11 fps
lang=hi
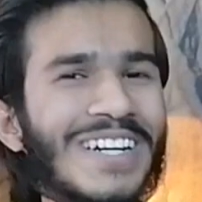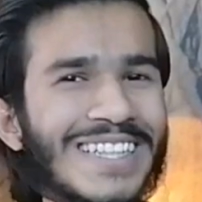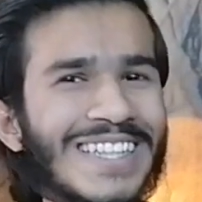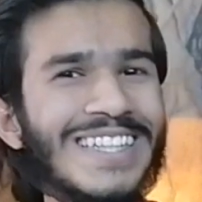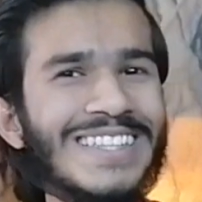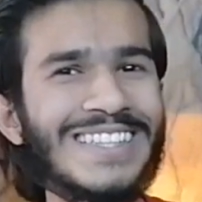में
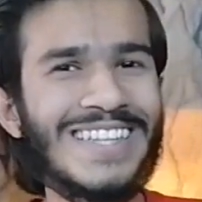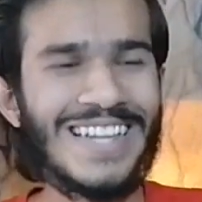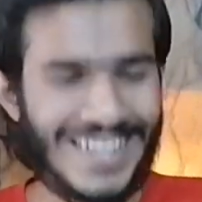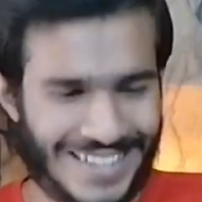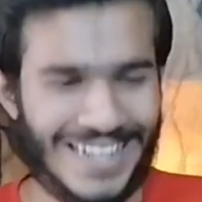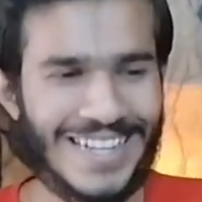बात आ जाती है
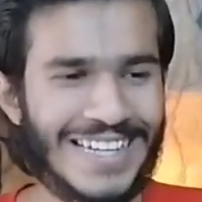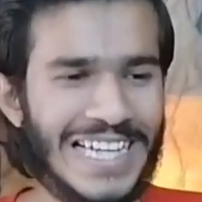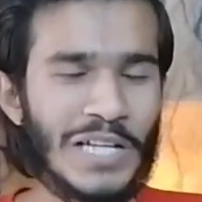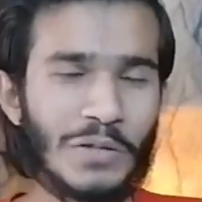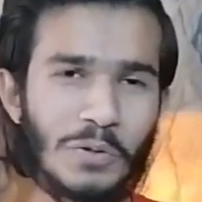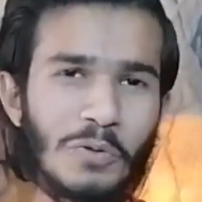खैर
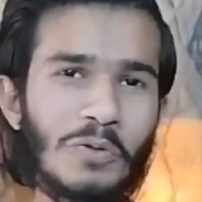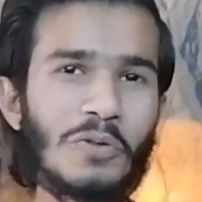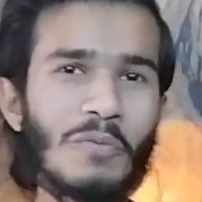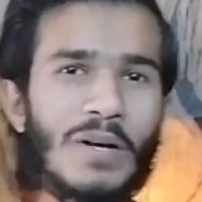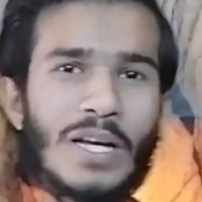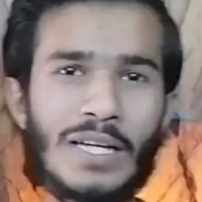तो
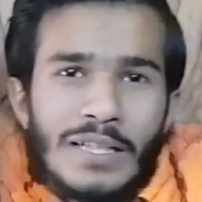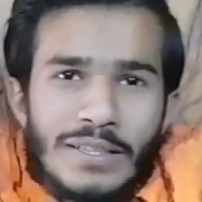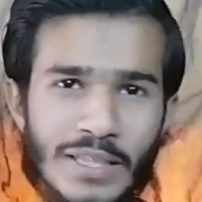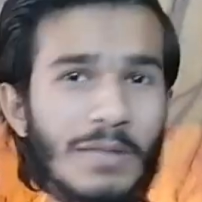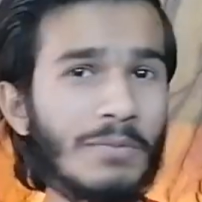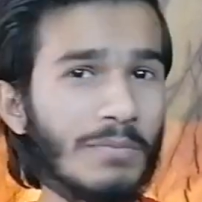
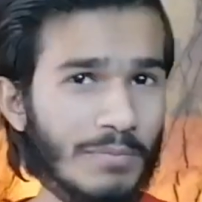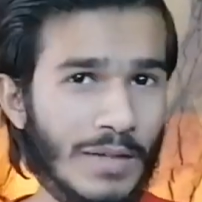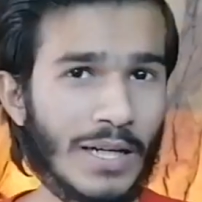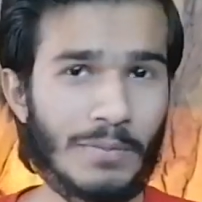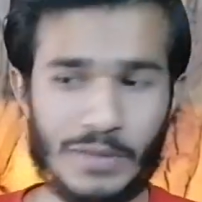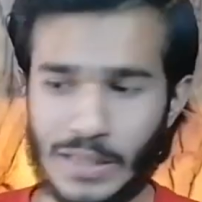ये
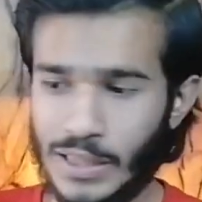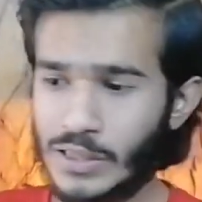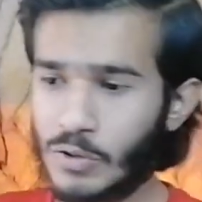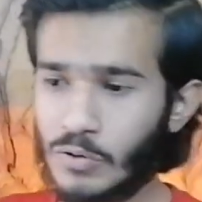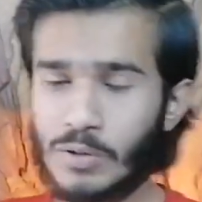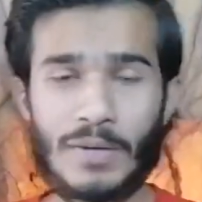मैं बताना
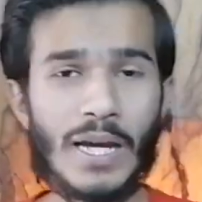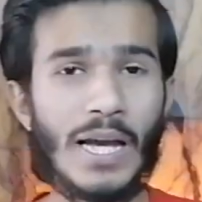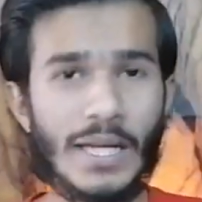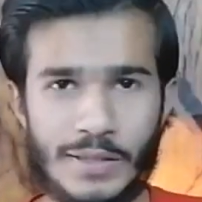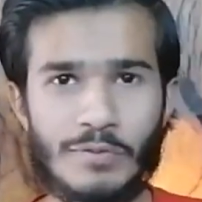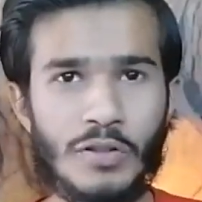चाह रहा हूँ कि मैं
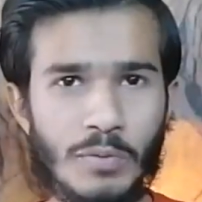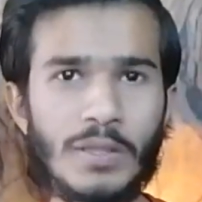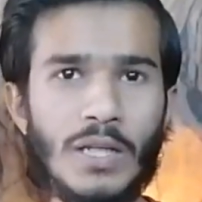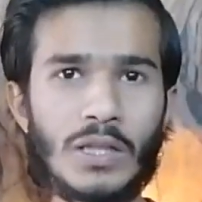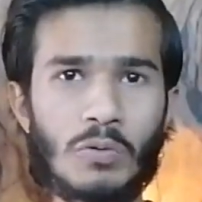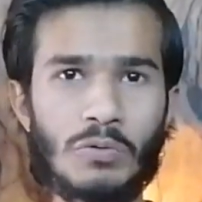ऐसे वीडियो
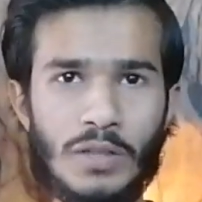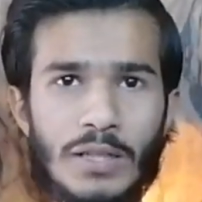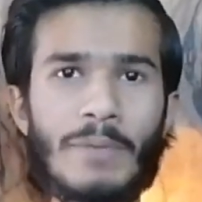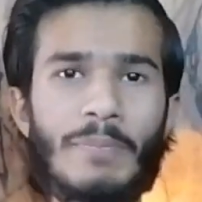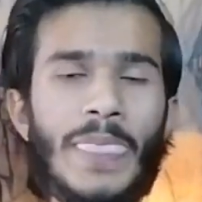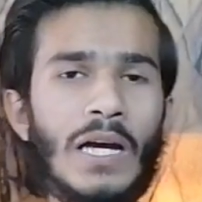बनाता हूँ
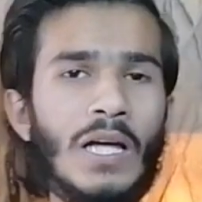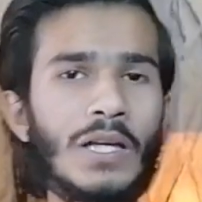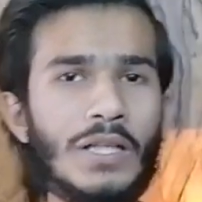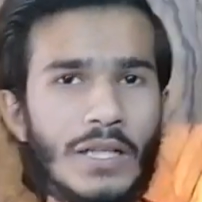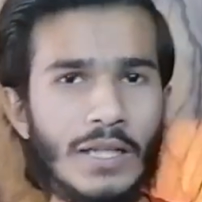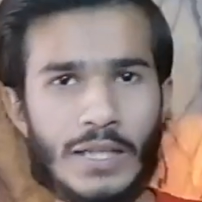ठीक है
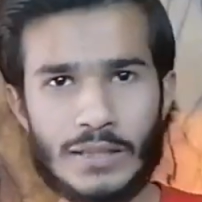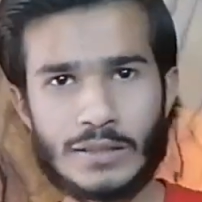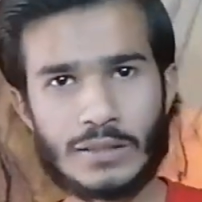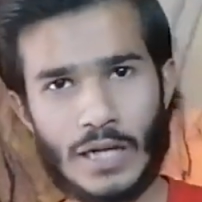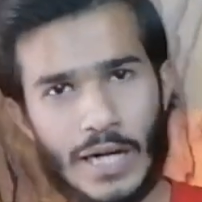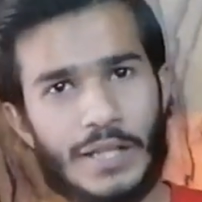ये
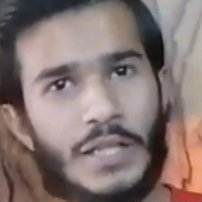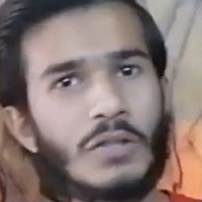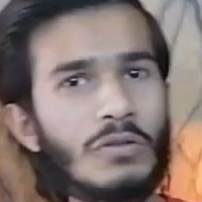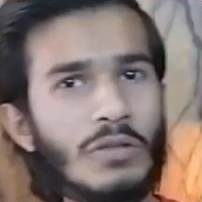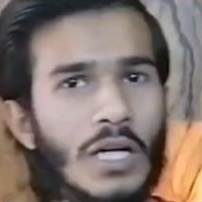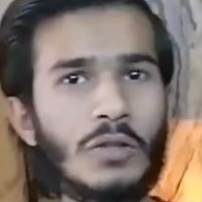एक
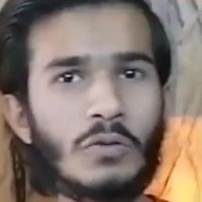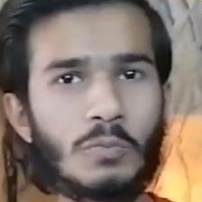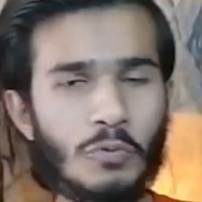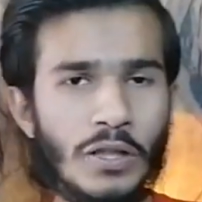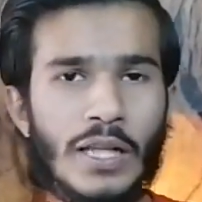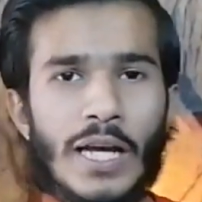आइडिया तो जा
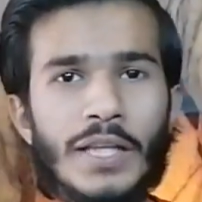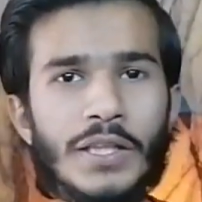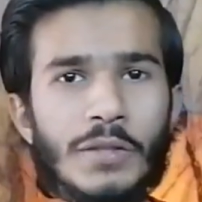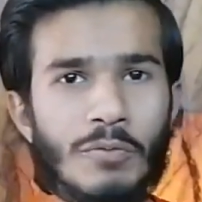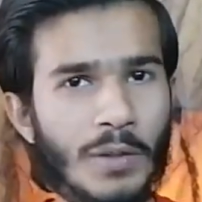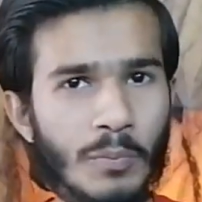पूरी लाइन
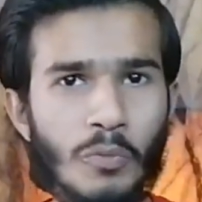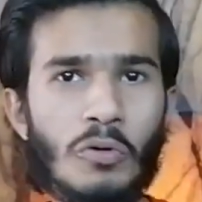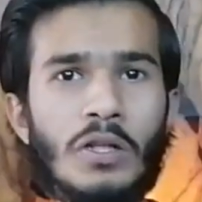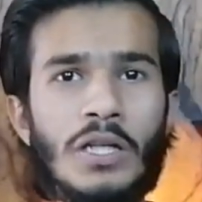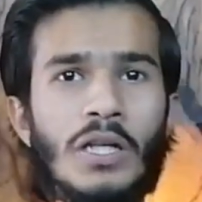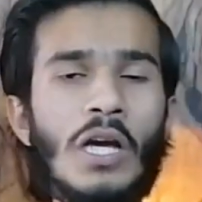थी वो मैंने
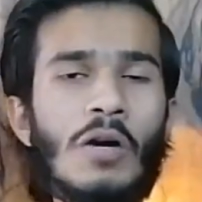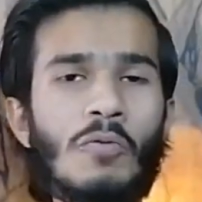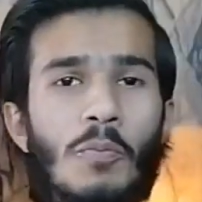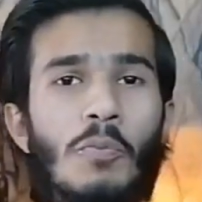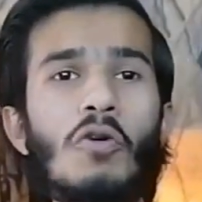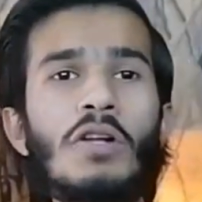बोल ली
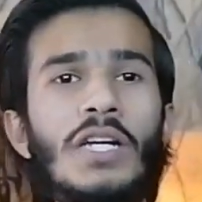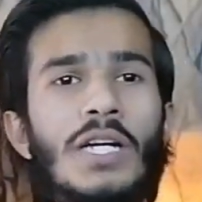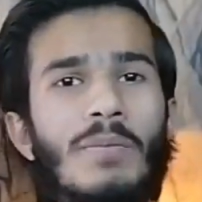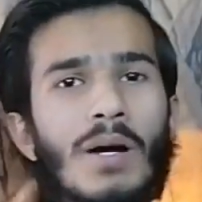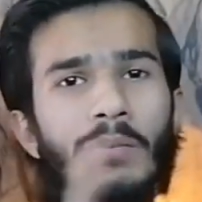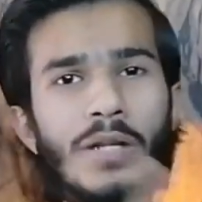वो बोलने
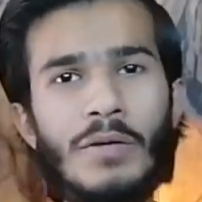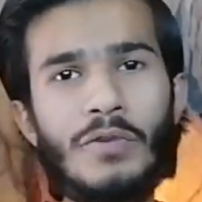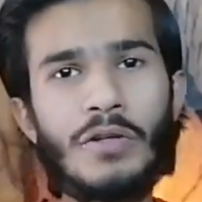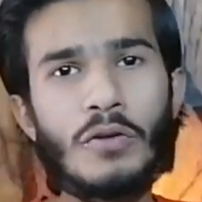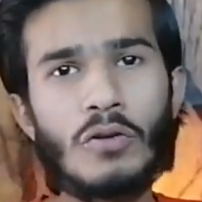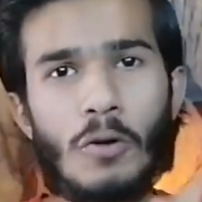के बाद मैंने
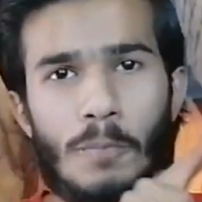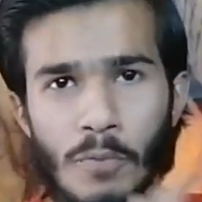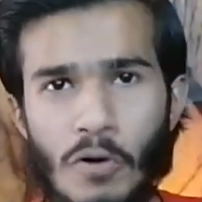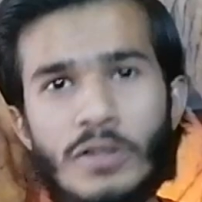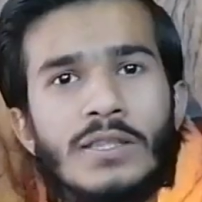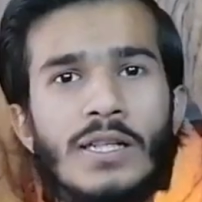वीडियो को
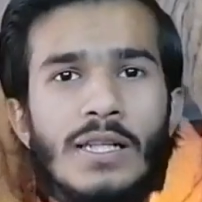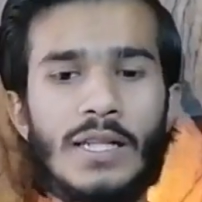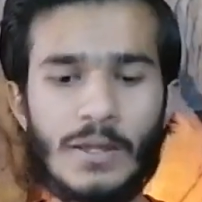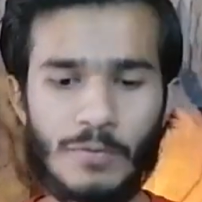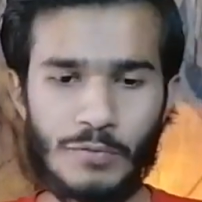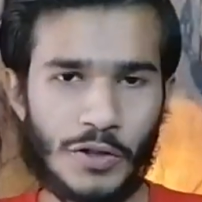पॉज कर
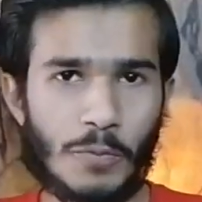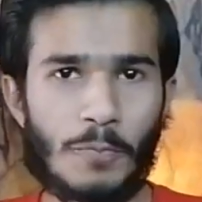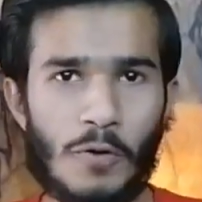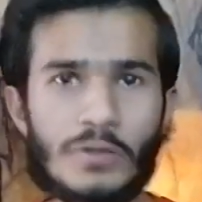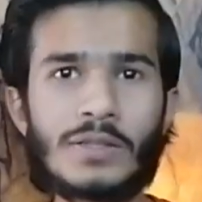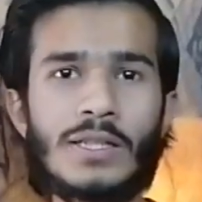लेना वीडियो
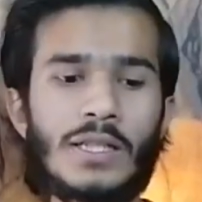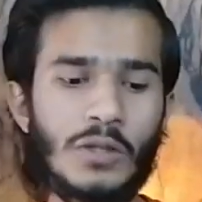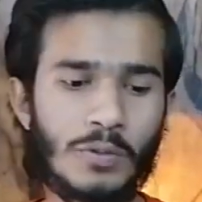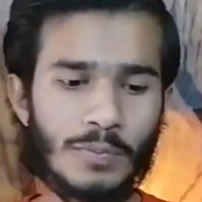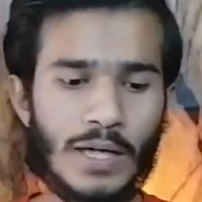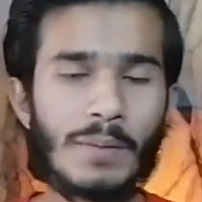पॉज करके
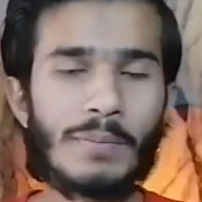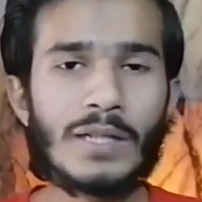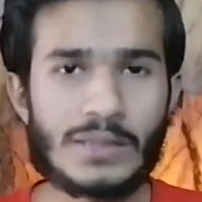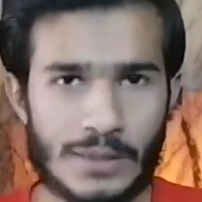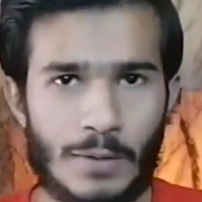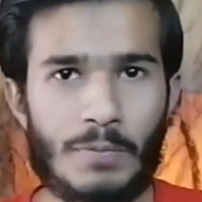दोबारा
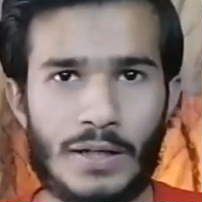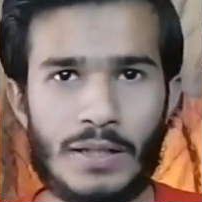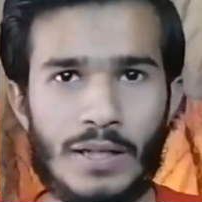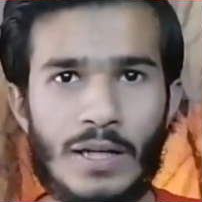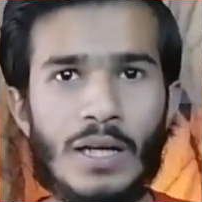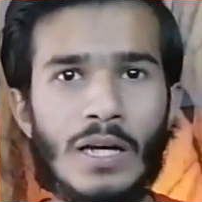मैंने स्किप
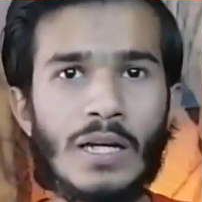करनी है